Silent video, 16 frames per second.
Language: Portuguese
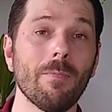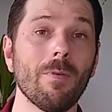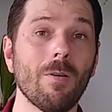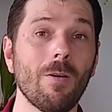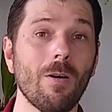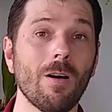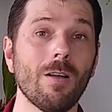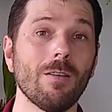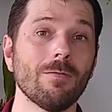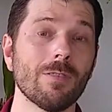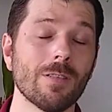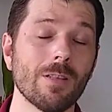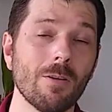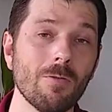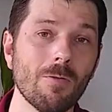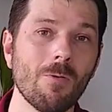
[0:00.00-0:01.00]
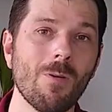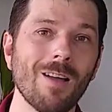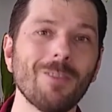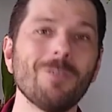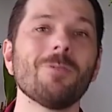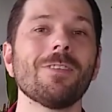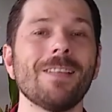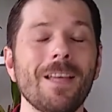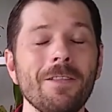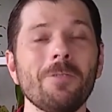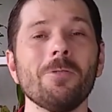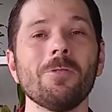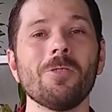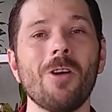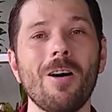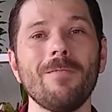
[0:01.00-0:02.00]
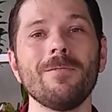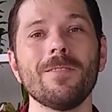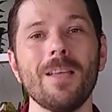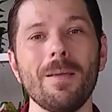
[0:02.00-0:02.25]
Ó, são 400 ovos